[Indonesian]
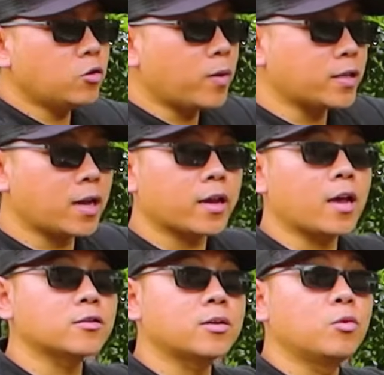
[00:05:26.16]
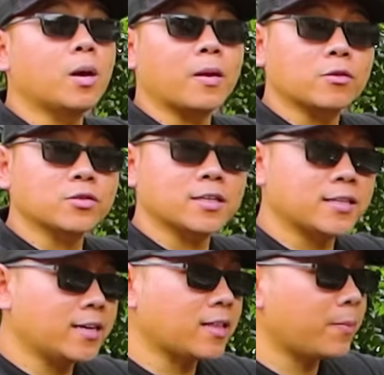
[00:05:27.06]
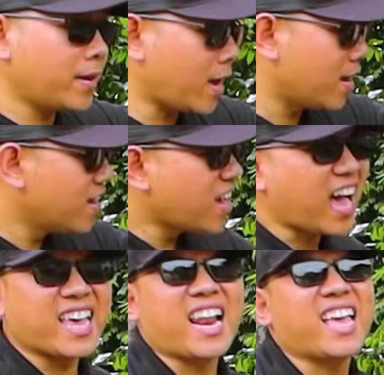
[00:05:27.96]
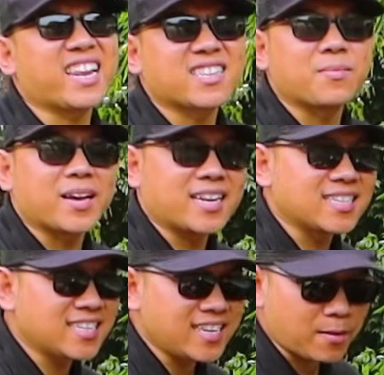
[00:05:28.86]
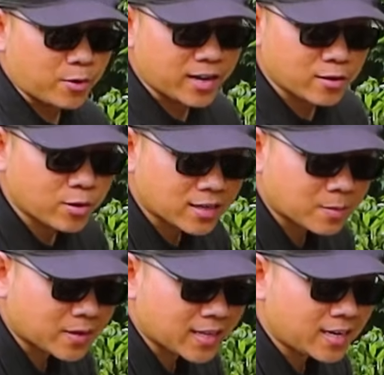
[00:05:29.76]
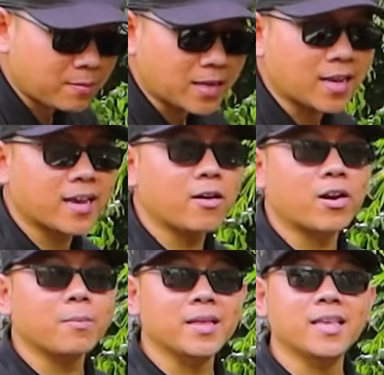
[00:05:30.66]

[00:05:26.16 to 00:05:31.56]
itu banyak yang 1800 cc-nya. Tapi yang akhir-akhir semakin di sini yang modelnya udah seperti ini, banyaknya orang